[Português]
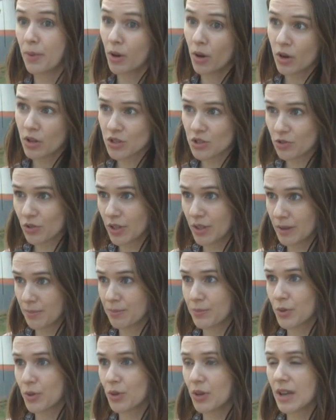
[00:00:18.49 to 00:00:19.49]
Pode ocorrer
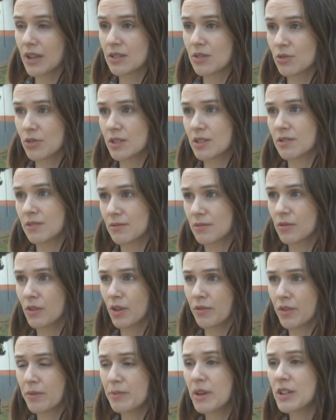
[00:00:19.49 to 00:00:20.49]
prorrogações
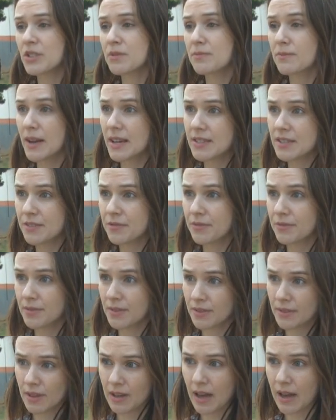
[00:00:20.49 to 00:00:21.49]
novamente, mas
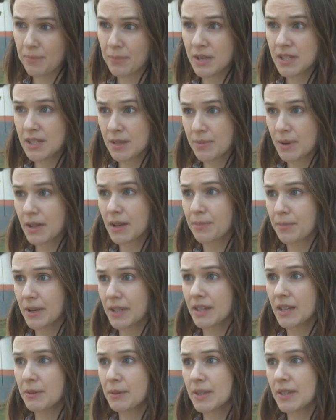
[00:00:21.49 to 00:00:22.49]
a princípio a
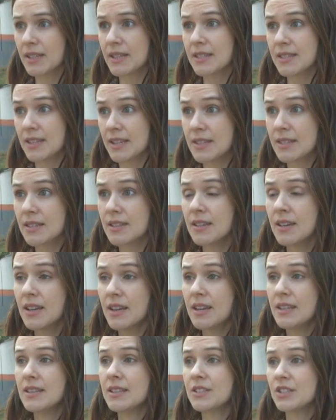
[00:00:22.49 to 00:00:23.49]
campanha termina na sexta
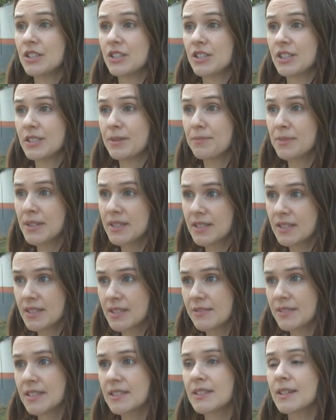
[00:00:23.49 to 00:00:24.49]
e a gente ainda
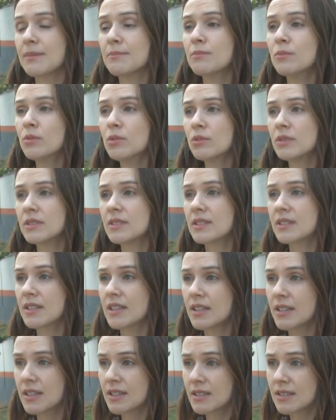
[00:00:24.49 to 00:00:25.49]
precisa vacinar muitas
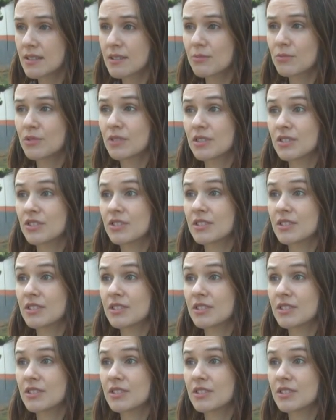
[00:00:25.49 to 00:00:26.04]
crianças, muitas